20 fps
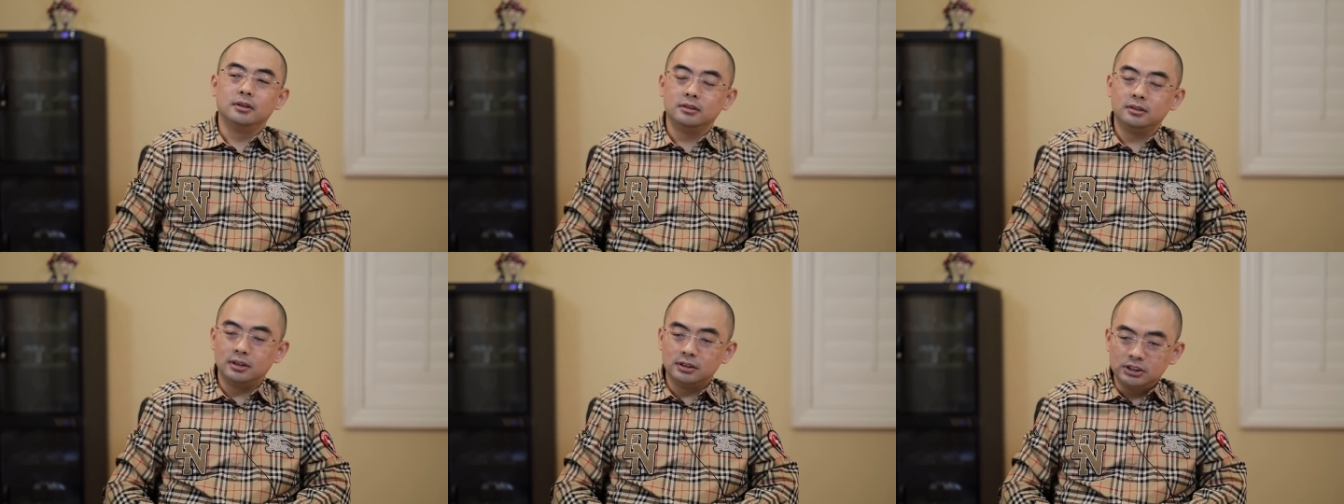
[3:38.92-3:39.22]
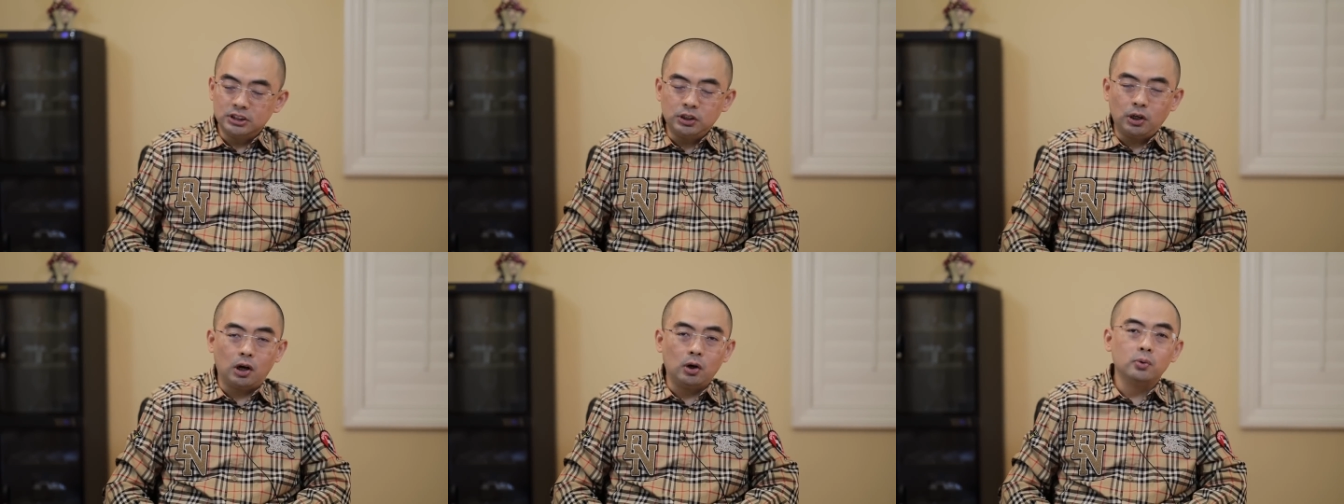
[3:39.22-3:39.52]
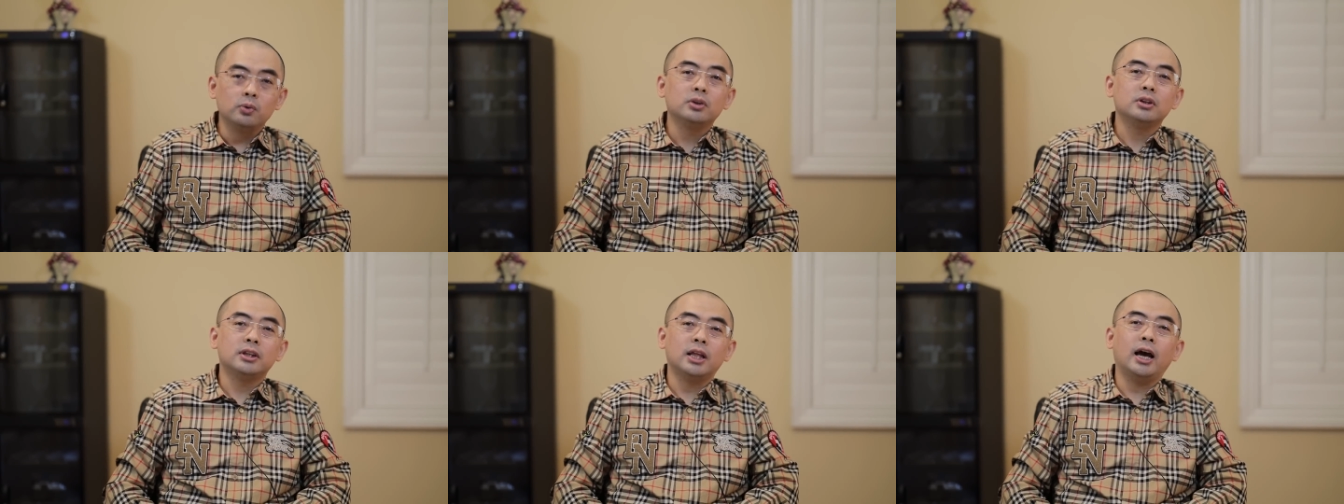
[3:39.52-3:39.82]
那这点
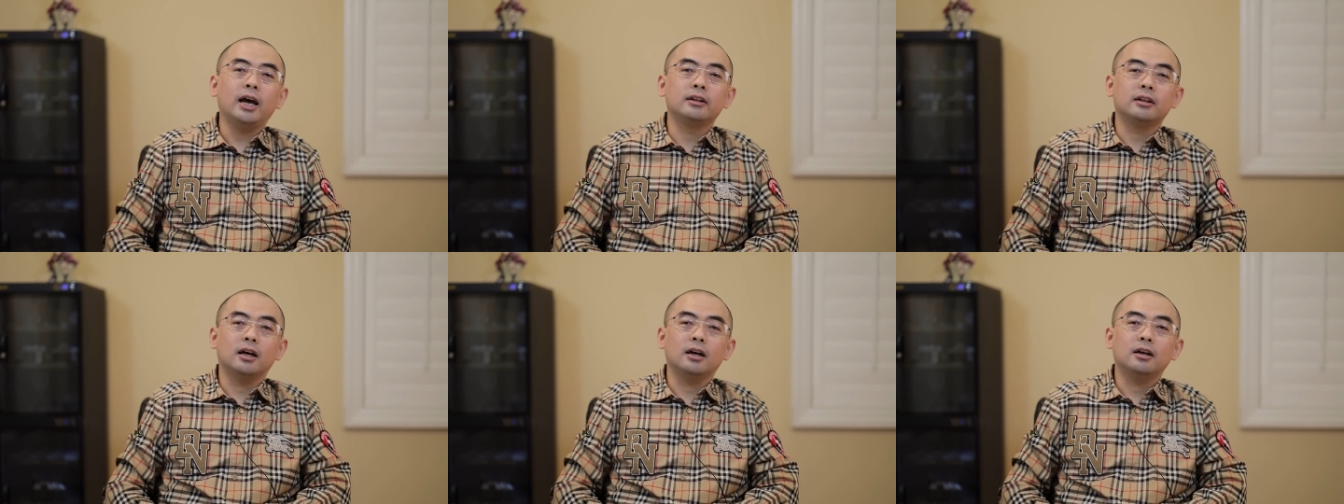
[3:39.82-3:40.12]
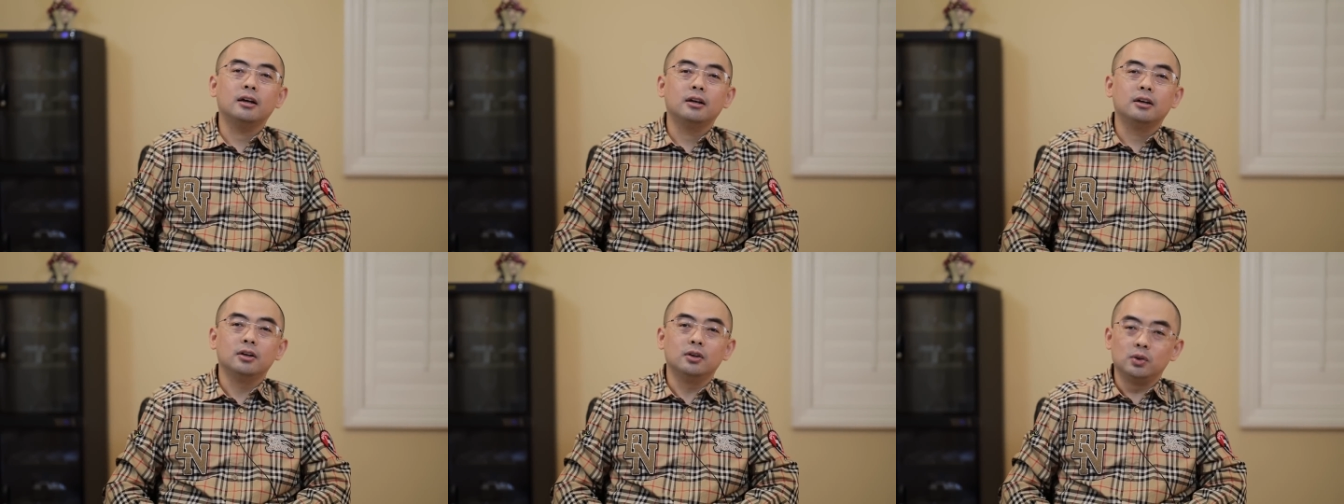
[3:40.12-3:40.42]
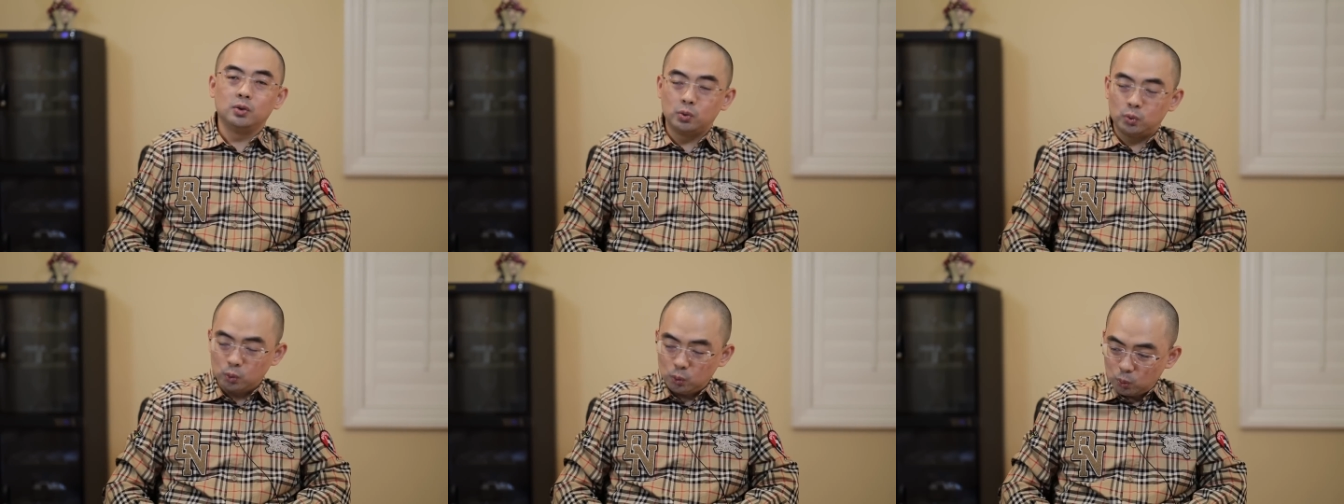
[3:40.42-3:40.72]
录音带呢，
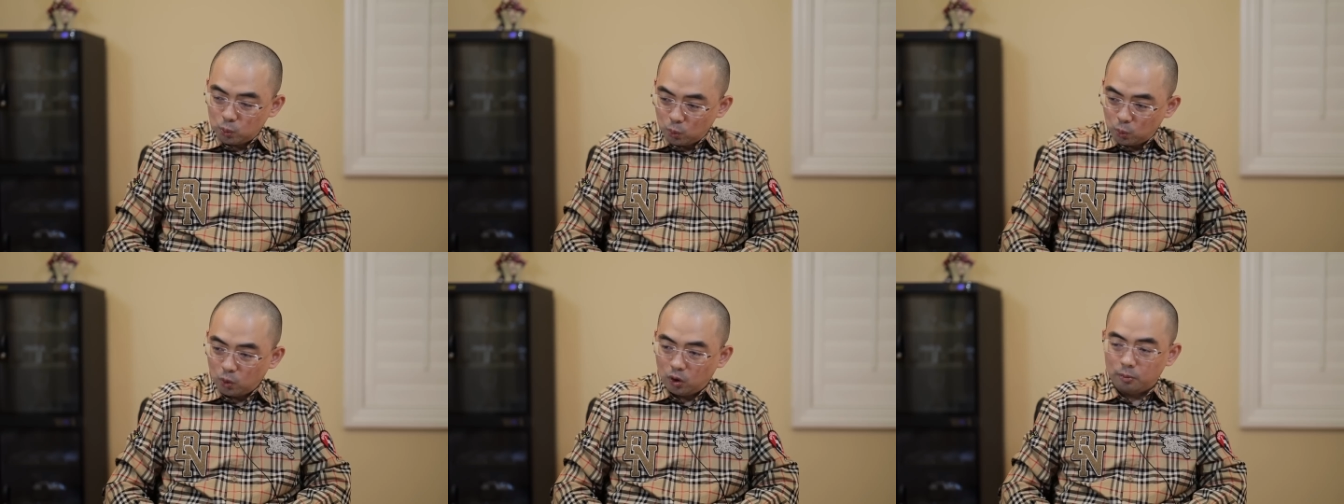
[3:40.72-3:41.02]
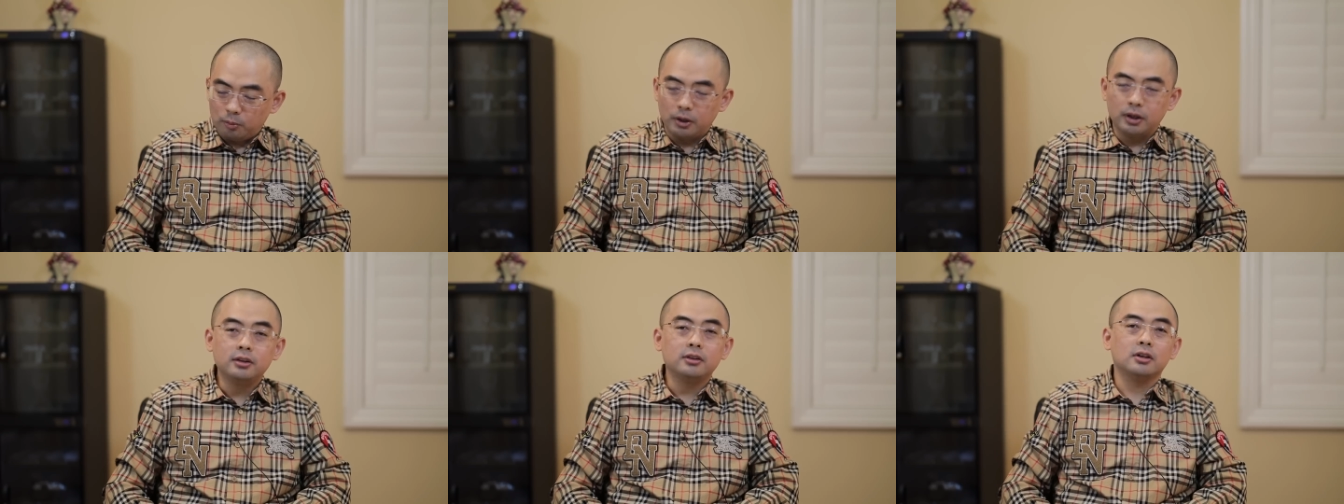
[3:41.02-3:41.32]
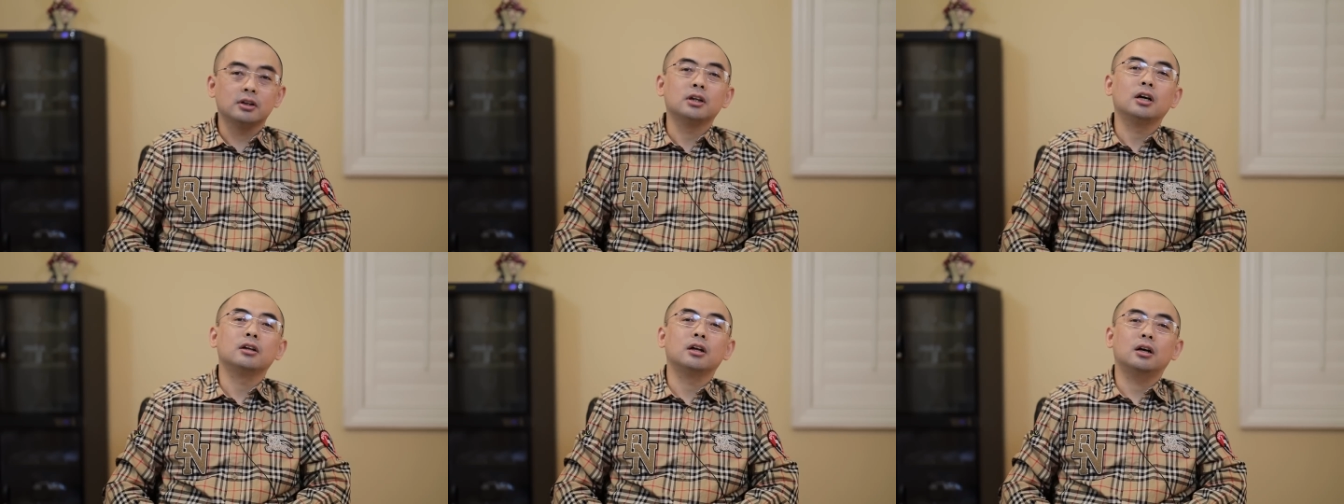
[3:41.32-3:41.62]
据我们
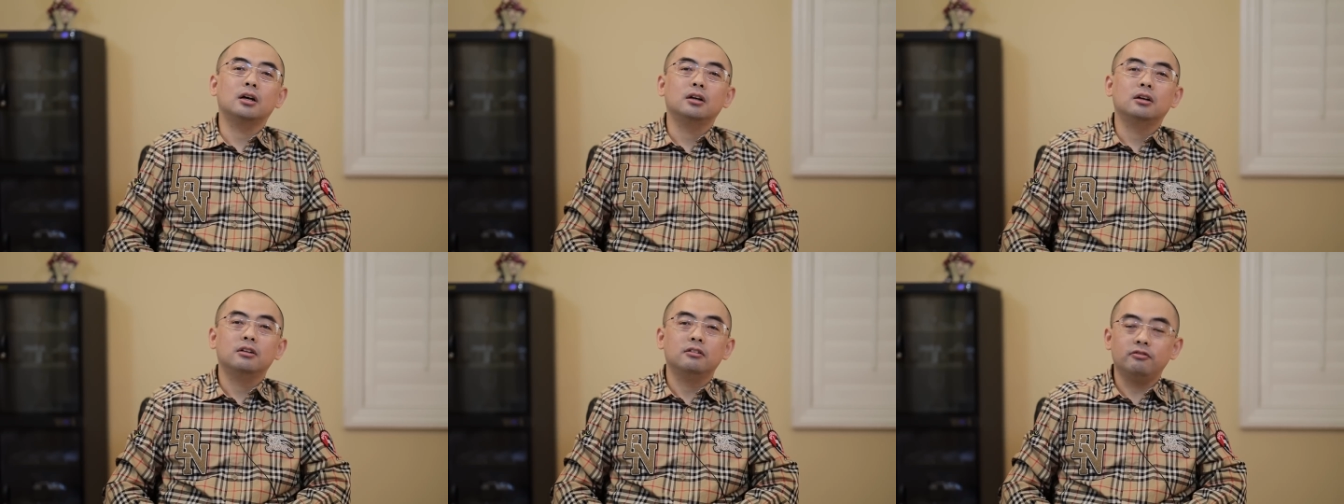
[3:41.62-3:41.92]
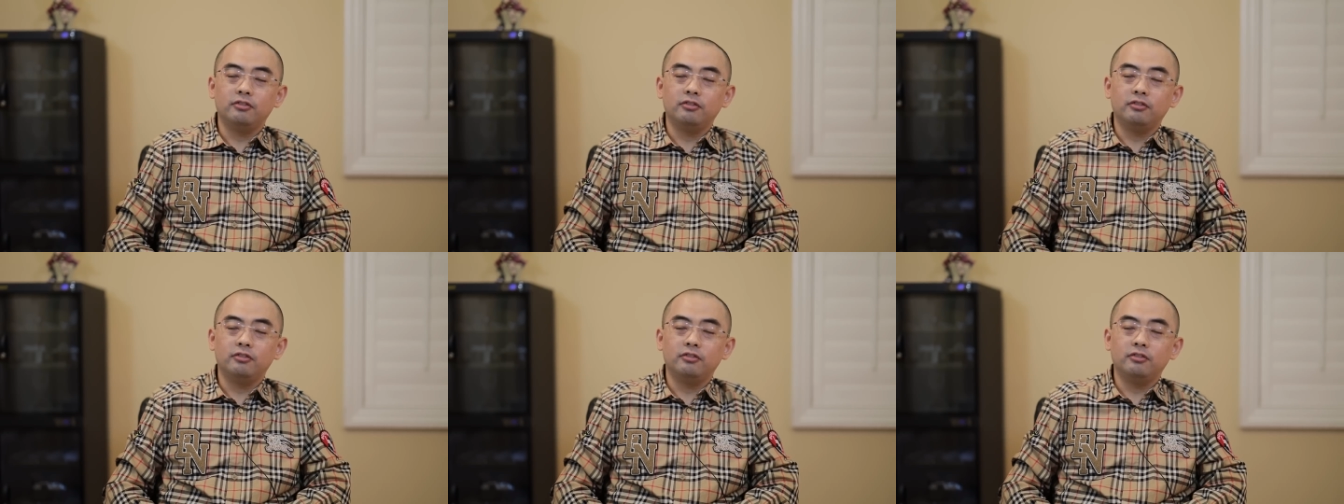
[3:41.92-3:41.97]
得到的。